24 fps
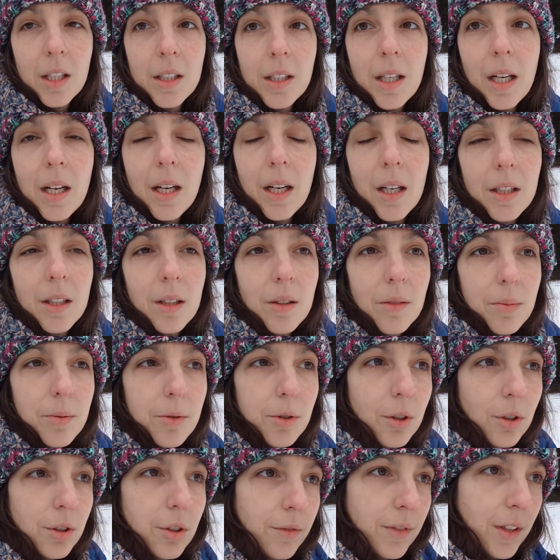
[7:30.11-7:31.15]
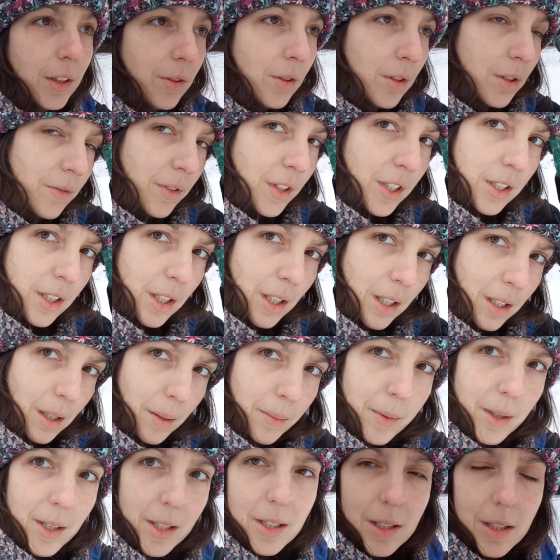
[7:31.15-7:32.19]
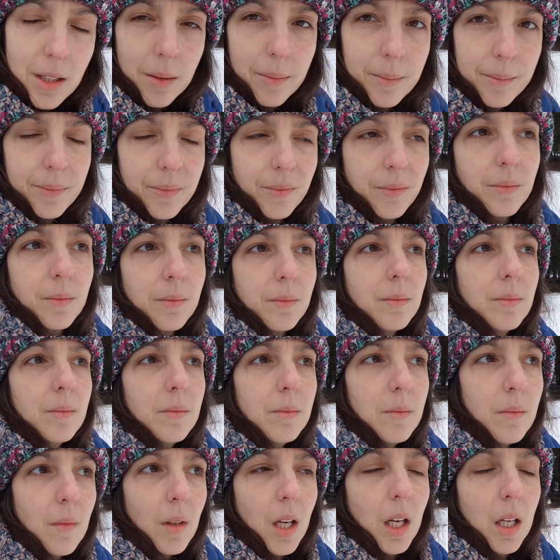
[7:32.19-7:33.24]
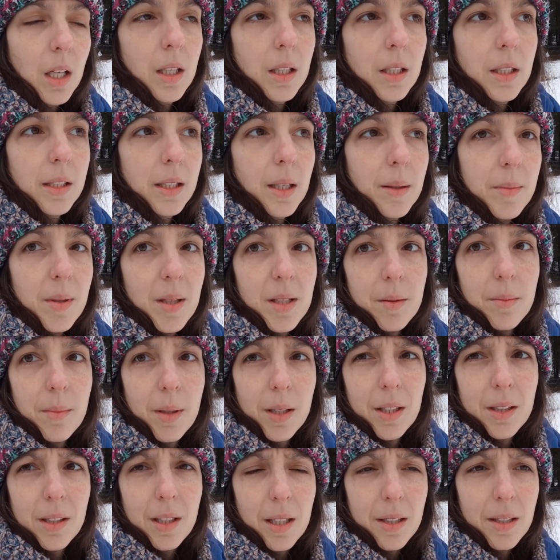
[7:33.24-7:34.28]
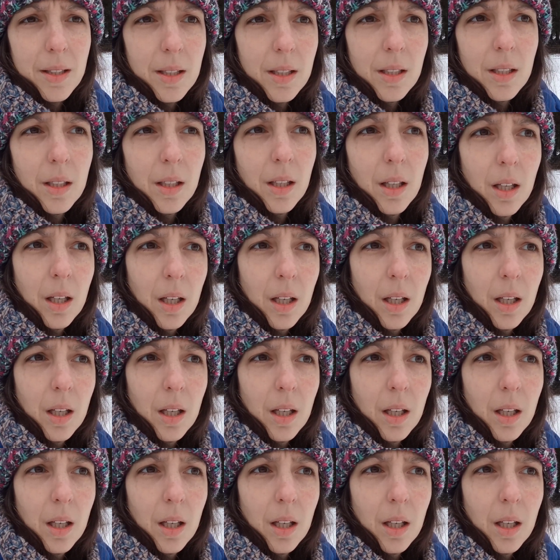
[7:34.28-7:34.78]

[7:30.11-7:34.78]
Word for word: Aha, i w przygotowaniu jest wersja Jam jest E, Jam jest medytacji.